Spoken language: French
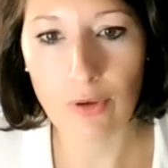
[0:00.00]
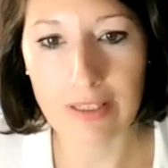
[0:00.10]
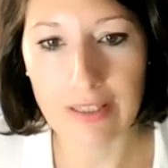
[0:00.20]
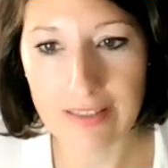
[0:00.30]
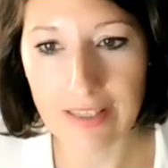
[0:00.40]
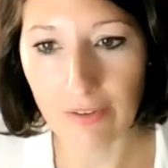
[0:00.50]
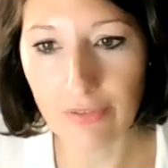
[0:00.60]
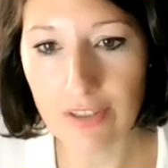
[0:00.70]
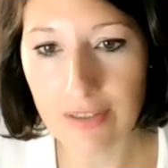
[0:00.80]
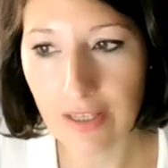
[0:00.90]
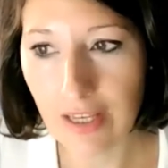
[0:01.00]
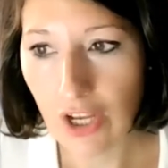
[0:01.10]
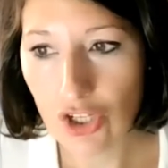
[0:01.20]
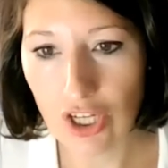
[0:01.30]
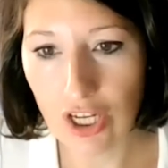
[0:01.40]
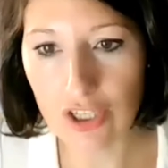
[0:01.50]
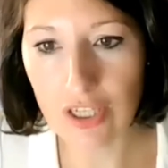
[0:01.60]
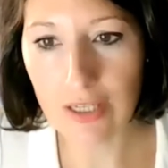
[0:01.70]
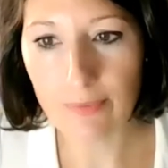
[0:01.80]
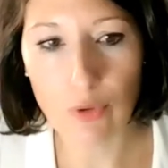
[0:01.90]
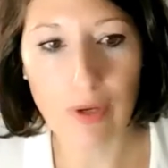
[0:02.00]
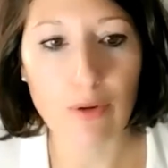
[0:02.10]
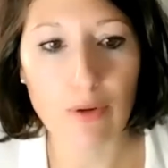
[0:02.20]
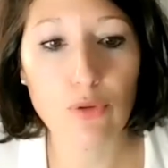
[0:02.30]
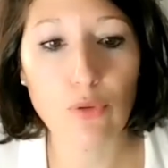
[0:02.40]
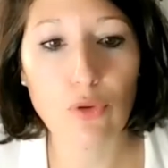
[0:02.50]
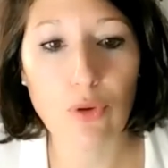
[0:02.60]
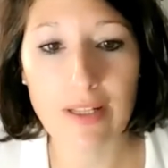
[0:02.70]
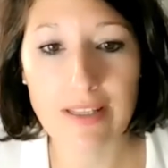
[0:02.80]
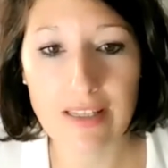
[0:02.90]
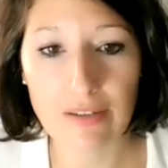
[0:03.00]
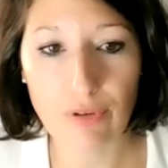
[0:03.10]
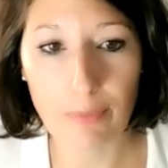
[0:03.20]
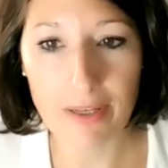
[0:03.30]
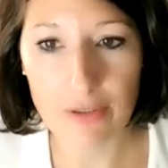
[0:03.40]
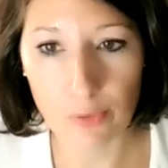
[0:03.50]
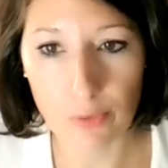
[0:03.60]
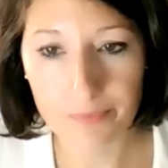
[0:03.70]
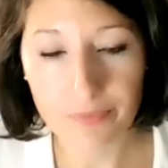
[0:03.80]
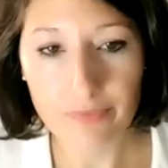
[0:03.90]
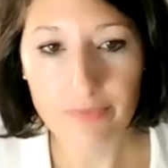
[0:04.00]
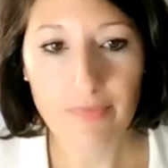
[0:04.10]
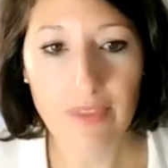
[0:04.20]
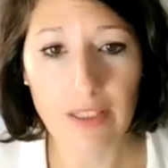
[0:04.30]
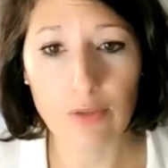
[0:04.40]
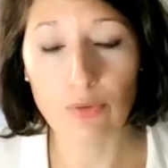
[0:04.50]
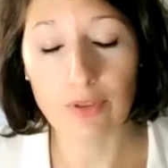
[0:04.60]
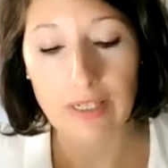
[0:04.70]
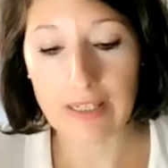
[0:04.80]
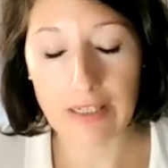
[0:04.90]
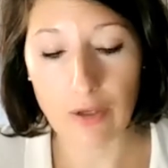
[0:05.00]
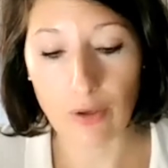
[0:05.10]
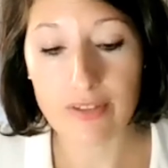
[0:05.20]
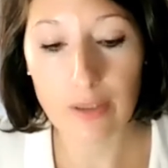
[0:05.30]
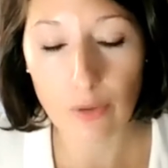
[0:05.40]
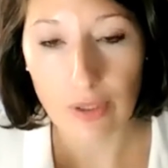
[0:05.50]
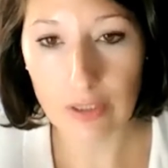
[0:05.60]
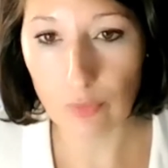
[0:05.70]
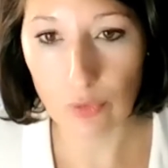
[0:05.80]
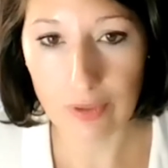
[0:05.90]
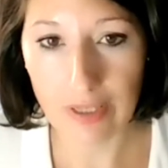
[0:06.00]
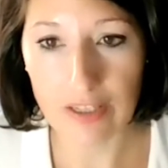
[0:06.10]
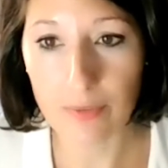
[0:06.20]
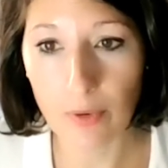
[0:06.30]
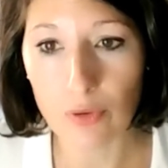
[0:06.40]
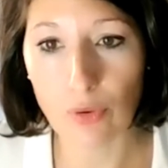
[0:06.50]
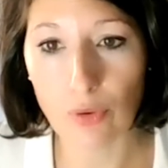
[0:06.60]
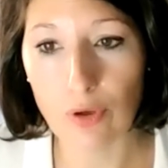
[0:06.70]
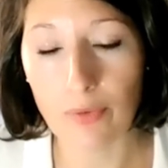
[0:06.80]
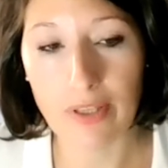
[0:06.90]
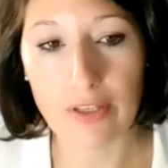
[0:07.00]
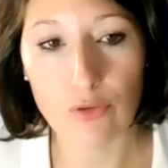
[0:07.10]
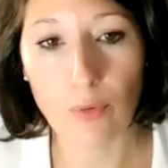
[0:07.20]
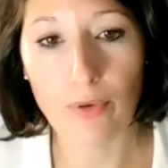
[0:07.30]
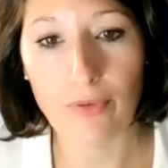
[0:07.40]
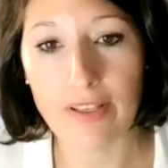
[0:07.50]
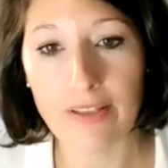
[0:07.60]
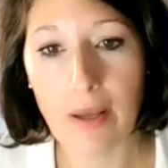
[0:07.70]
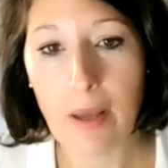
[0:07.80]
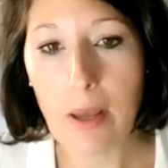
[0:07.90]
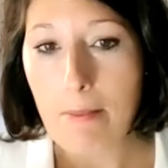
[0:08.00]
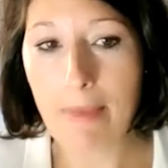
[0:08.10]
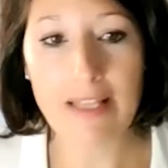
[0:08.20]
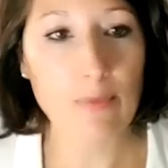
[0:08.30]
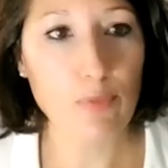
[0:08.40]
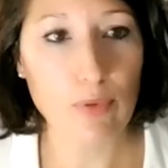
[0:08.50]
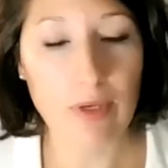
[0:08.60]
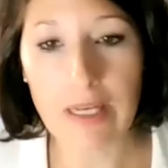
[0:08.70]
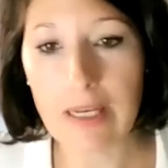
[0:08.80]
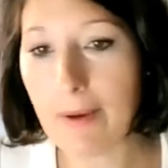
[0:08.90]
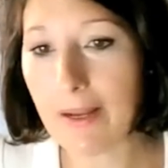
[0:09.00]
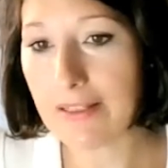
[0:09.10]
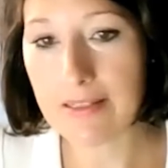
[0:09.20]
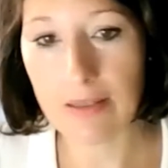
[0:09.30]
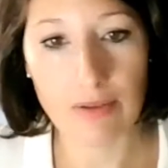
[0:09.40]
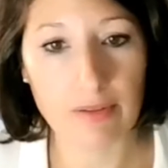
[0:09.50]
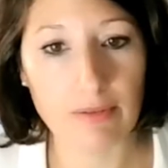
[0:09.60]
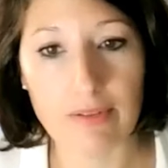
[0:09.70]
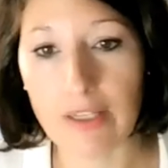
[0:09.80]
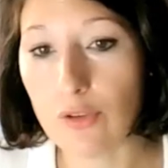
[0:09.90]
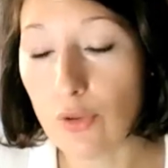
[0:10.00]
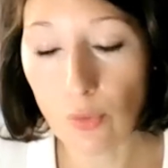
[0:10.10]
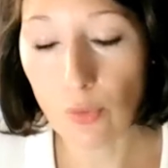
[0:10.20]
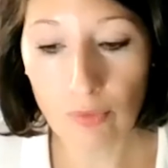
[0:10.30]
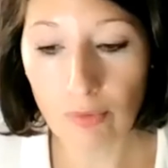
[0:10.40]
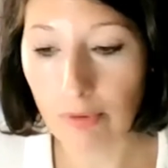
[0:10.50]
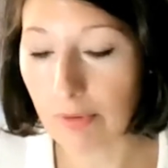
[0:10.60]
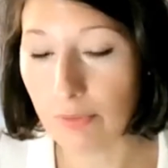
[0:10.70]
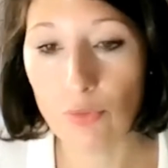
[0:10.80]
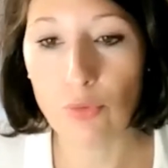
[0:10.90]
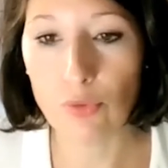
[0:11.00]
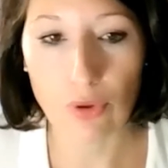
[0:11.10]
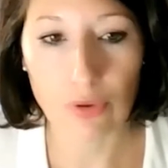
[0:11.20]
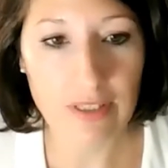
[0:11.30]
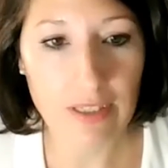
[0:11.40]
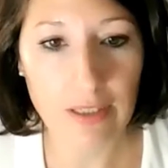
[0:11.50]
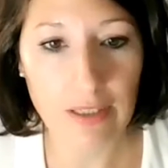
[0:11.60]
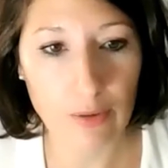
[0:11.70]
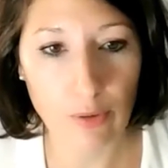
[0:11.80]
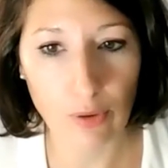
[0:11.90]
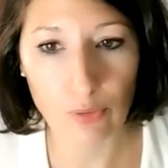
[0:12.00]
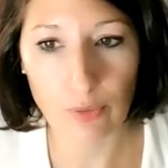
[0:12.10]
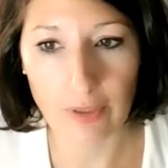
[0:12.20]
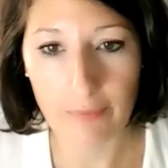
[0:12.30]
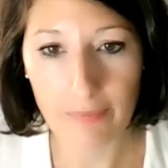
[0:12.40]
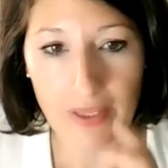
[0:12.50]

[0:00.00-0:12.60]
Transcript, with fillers: dans les services chargés de la lutte contre la désinformation. Les, leurs algorithmes de classement, de recommandation peuvent être manipulés par des euh, actions euh, non authentiques et coordonnées